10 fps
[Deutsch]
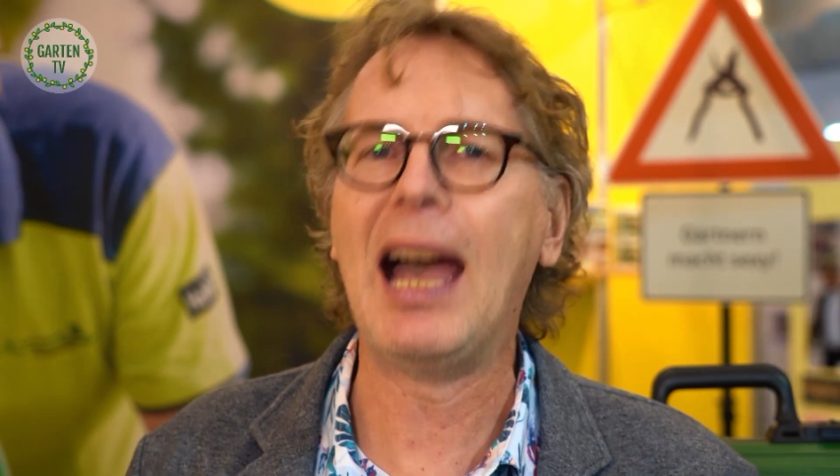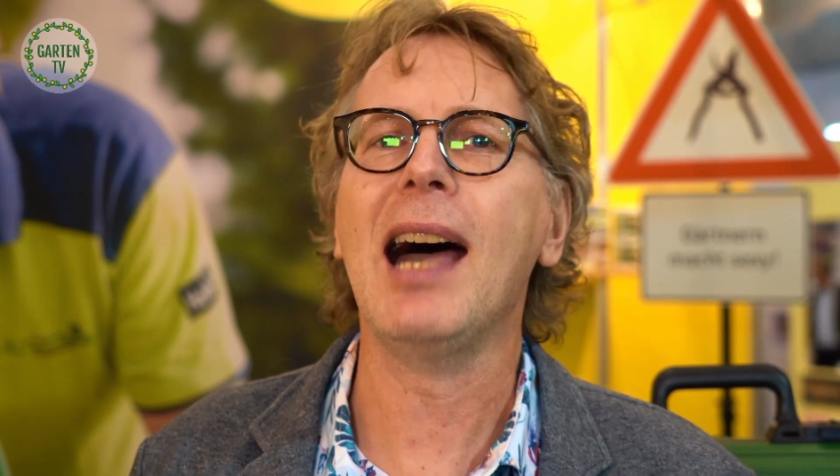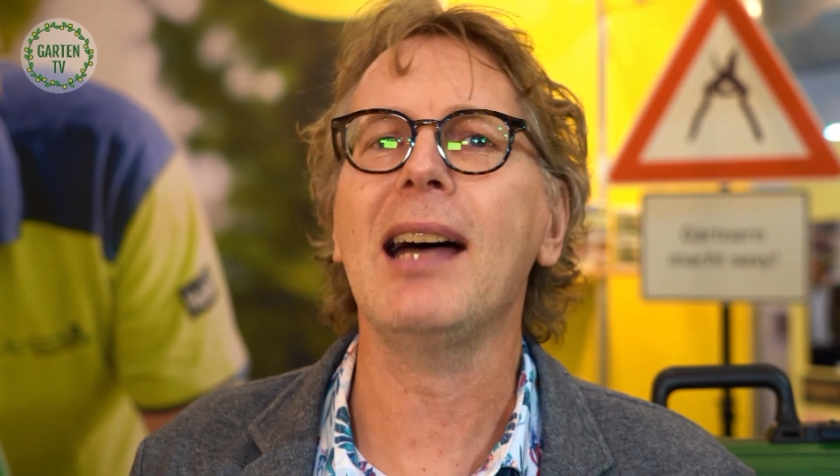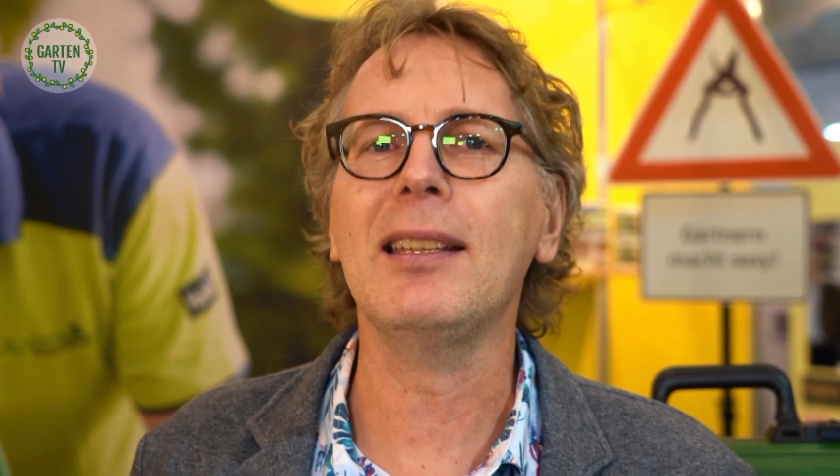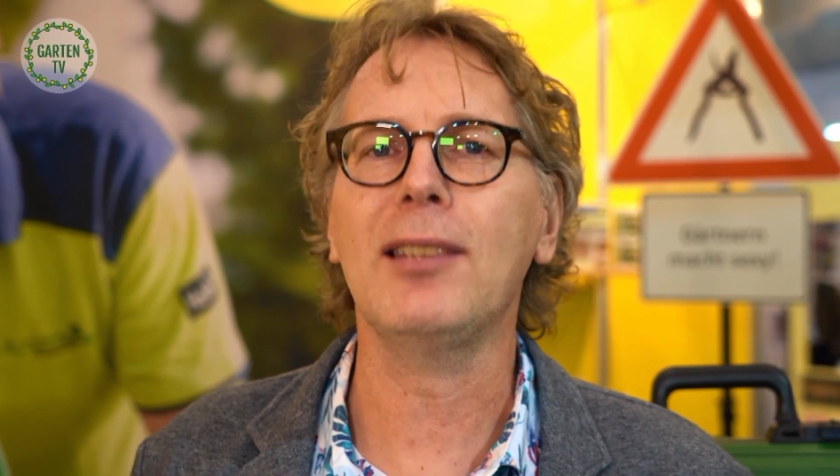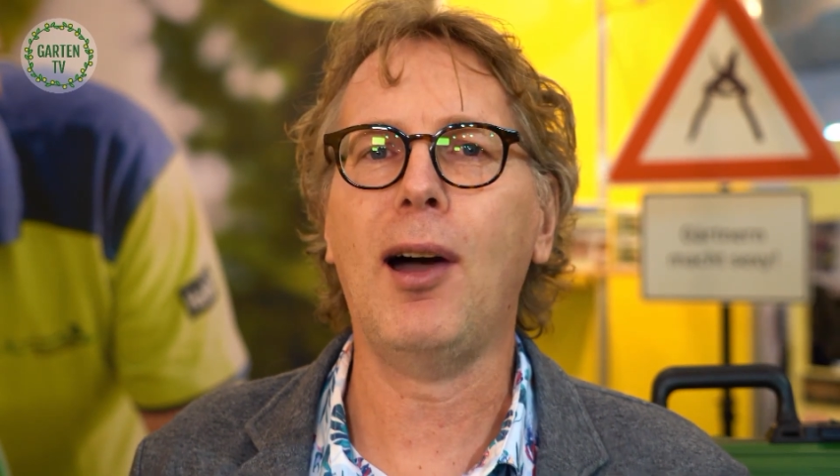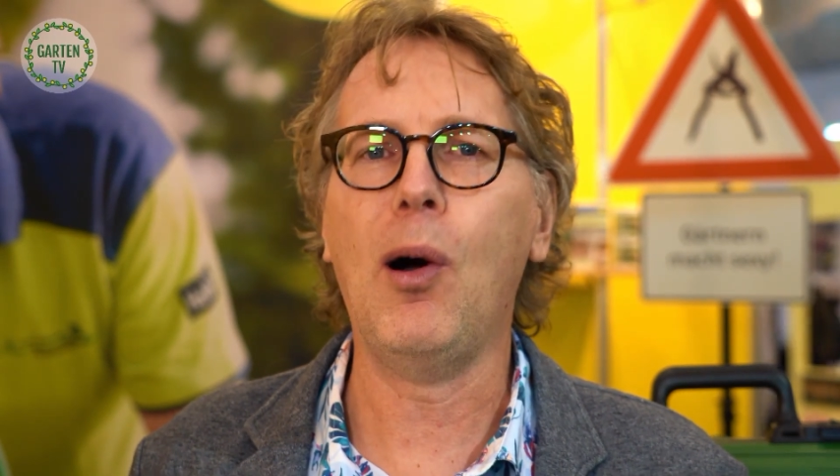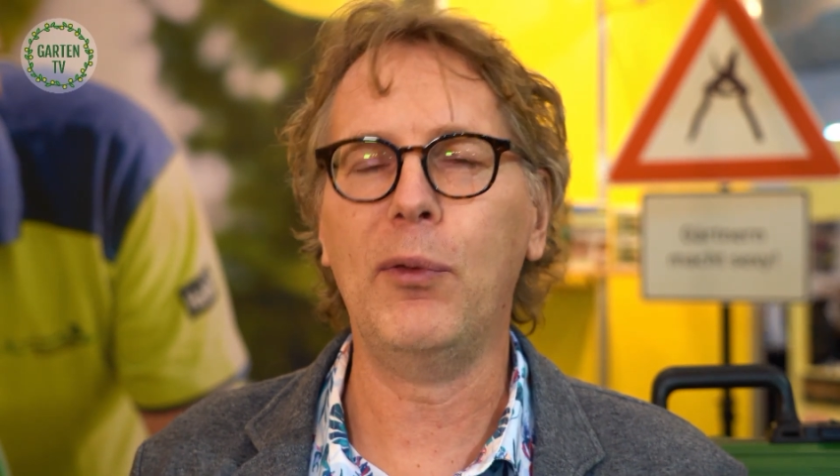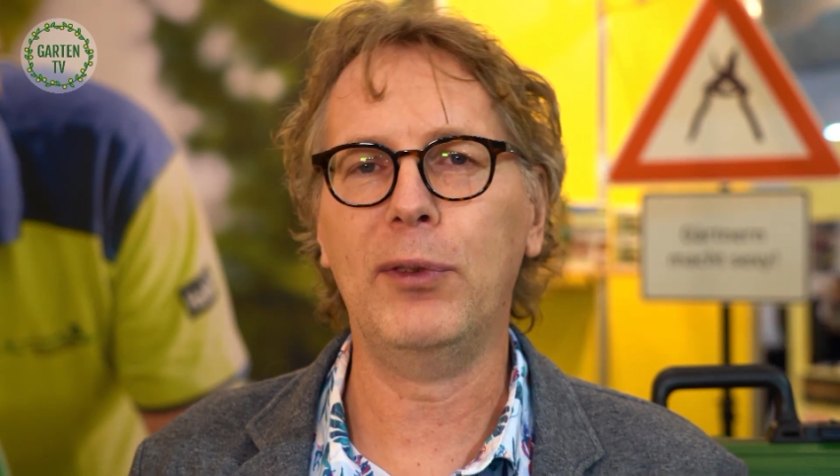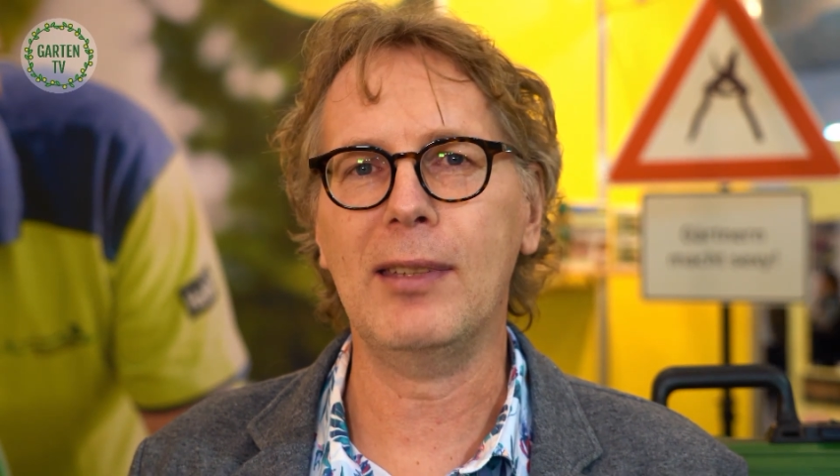Jahren
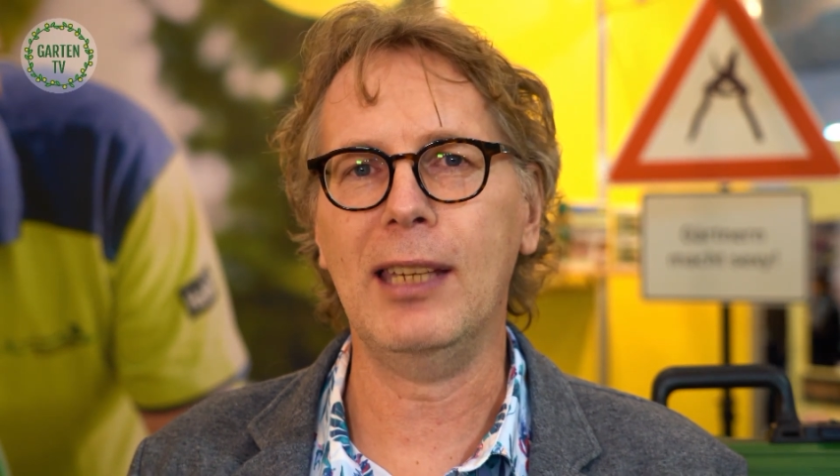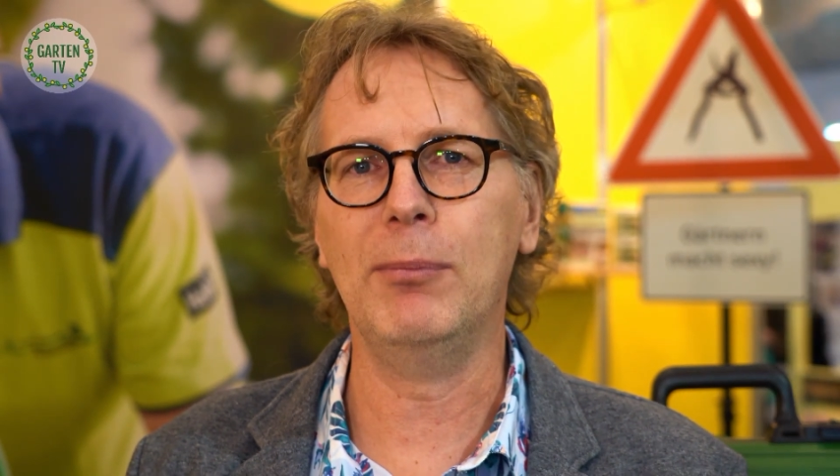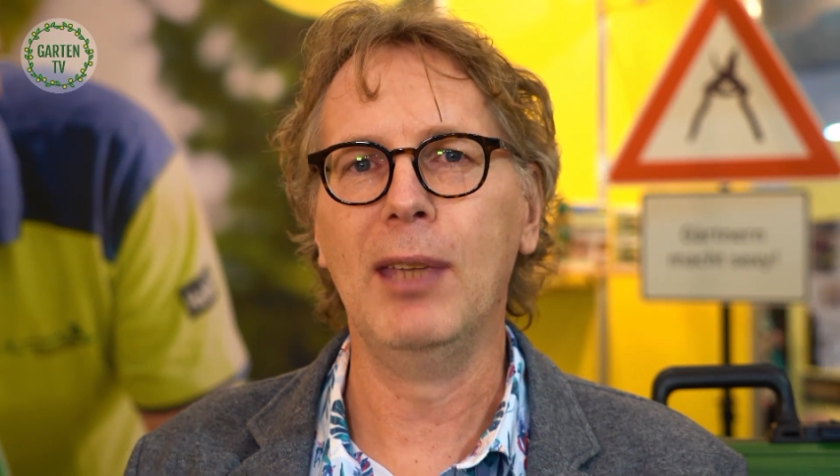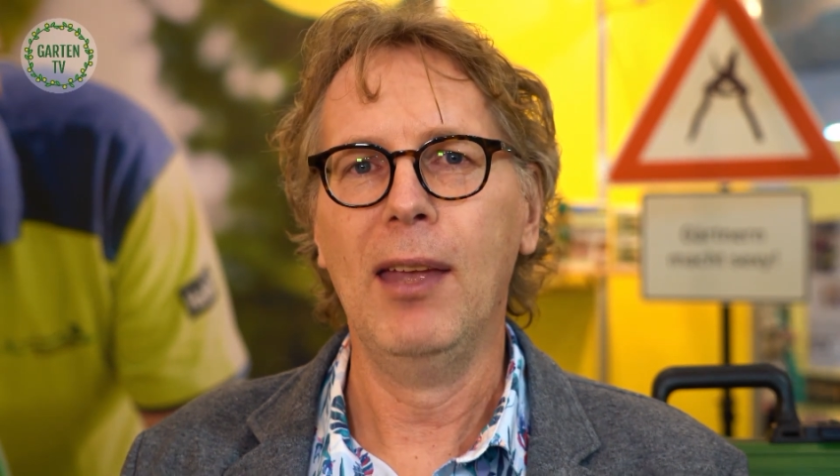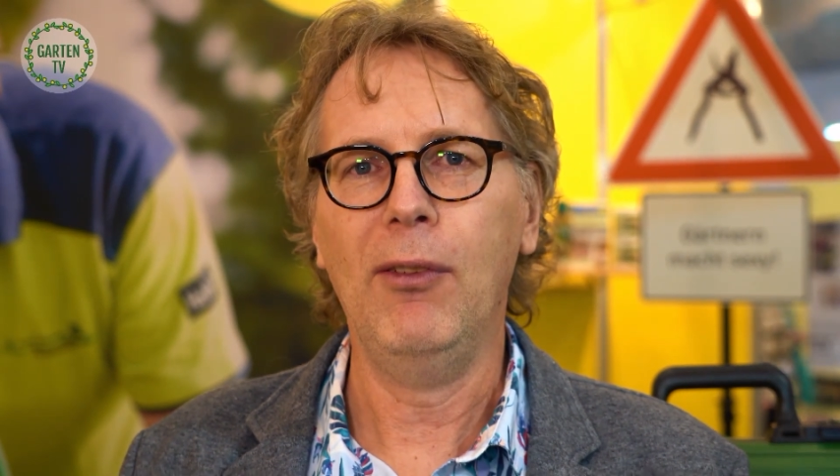drauf, dass eben